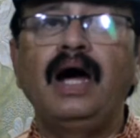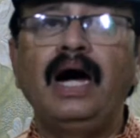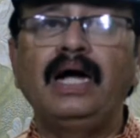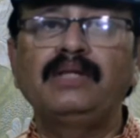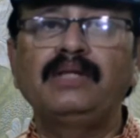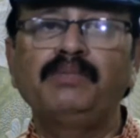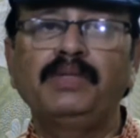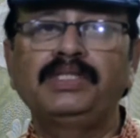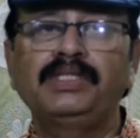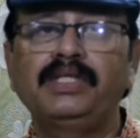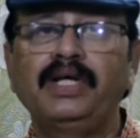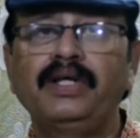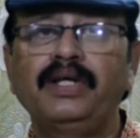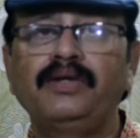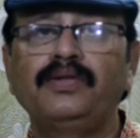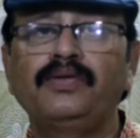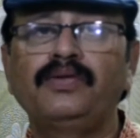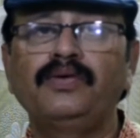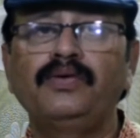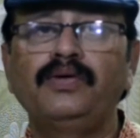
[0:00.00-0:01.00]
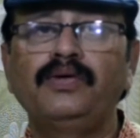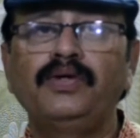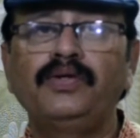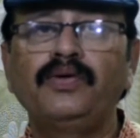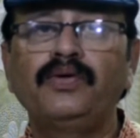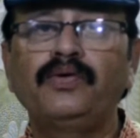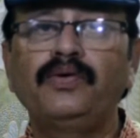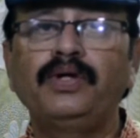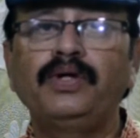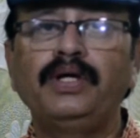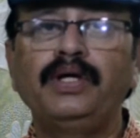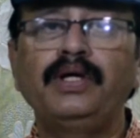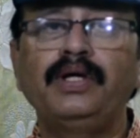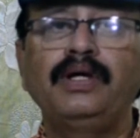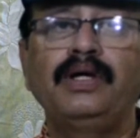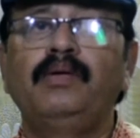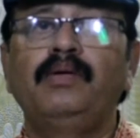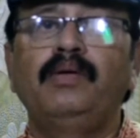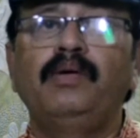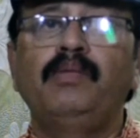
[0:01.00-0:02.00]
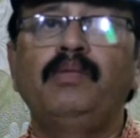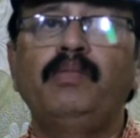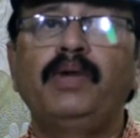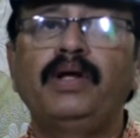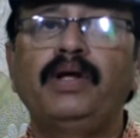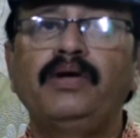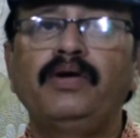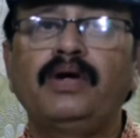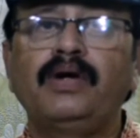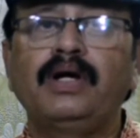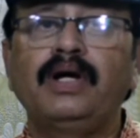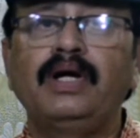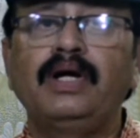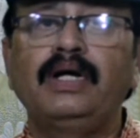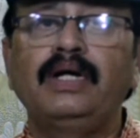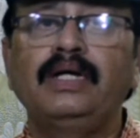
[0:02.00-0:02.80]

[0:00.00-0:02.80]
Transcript: ఆత్మస్థైర్యంతో ఎదుర్కొని మన యొక్క